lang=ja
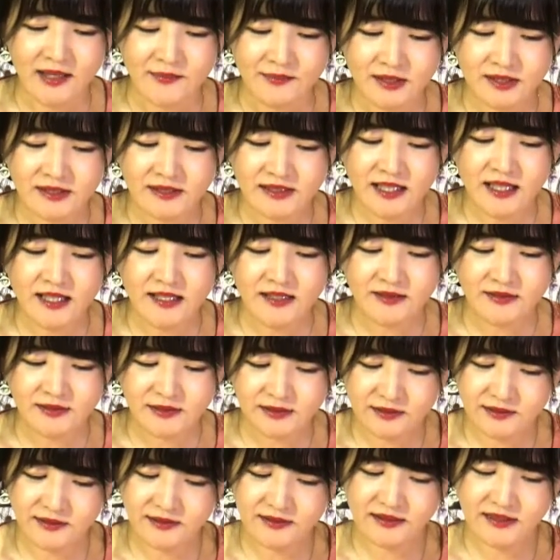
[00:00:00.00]
まるです
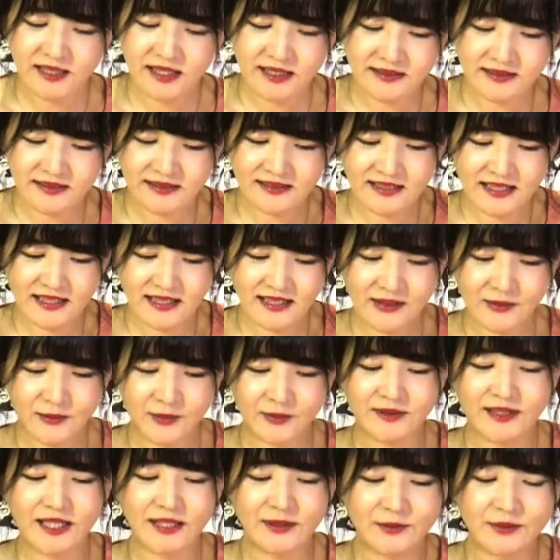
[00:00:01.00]
くった砂が
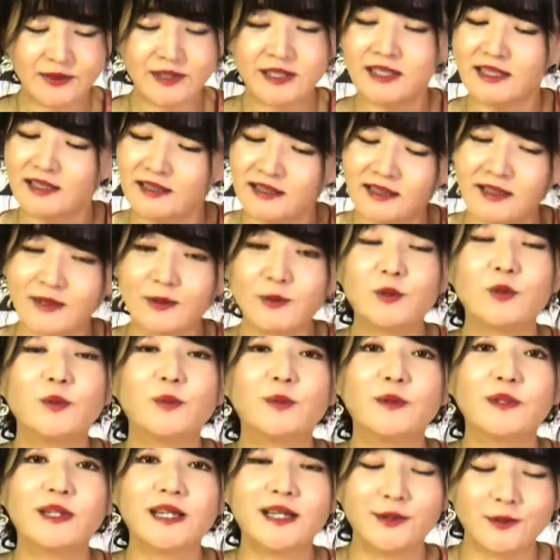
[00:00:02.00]
手のひらからこ
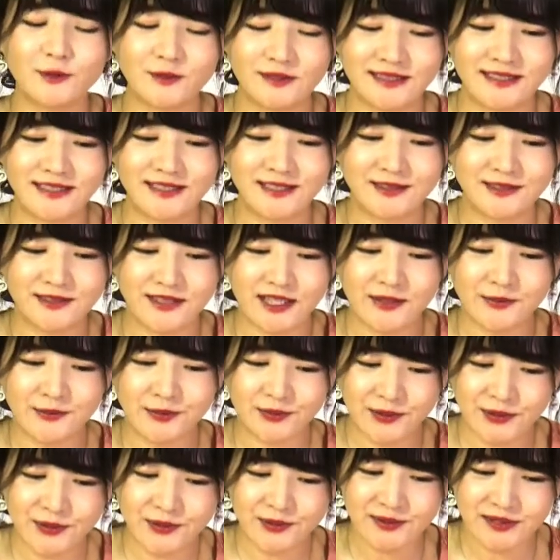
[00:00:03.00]
ぼれ落ちるか
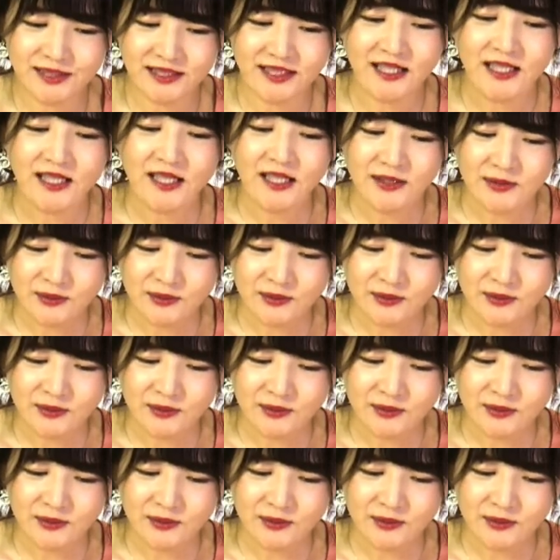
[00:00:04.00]
のように、